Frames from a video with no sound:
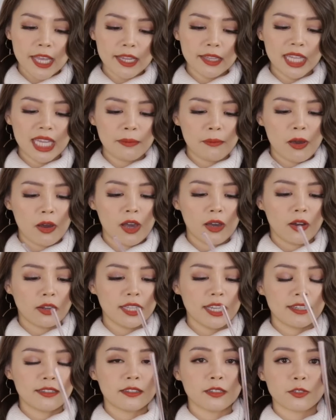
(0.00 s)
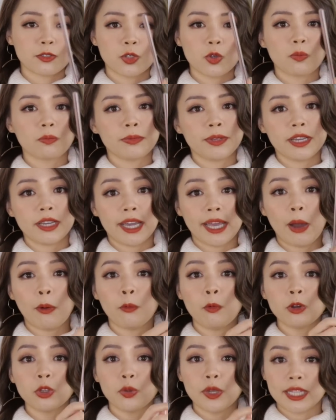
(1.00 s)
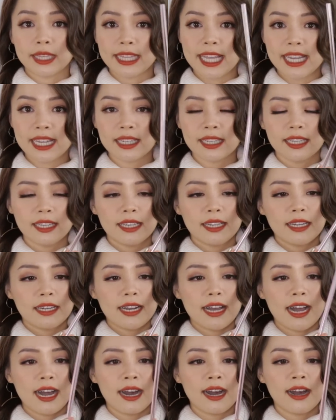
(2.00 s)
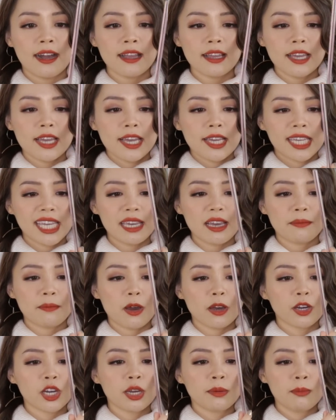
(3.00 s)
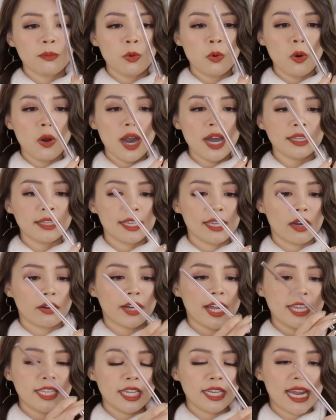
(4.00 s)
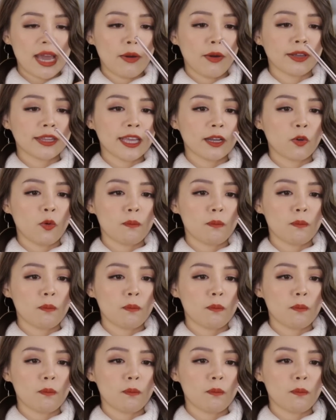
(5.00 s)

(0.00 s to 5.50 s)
thích thì mọi người có thể sử dụng những cái ống hút thủy tinh đó khi mà mọi người mua thì ở đấy thì nào người ta